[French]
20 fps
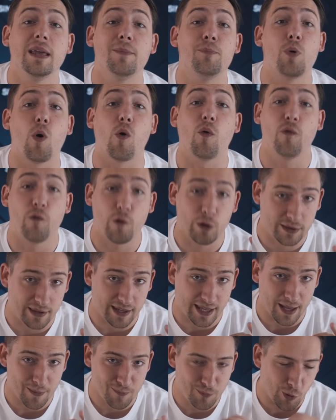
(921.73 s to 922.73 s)
pour
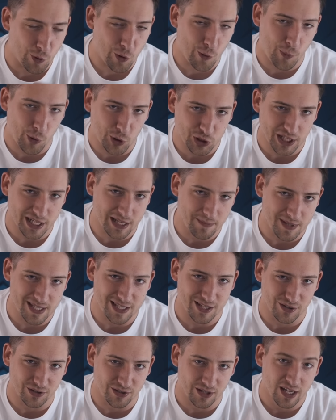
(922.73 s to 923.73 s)
voter pour le prochain
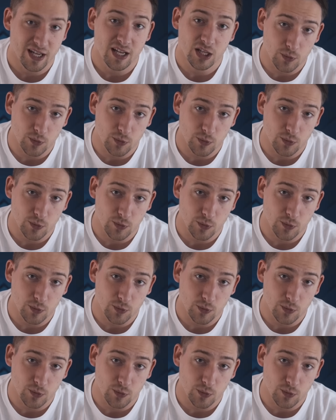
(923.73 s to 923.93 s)
épisode.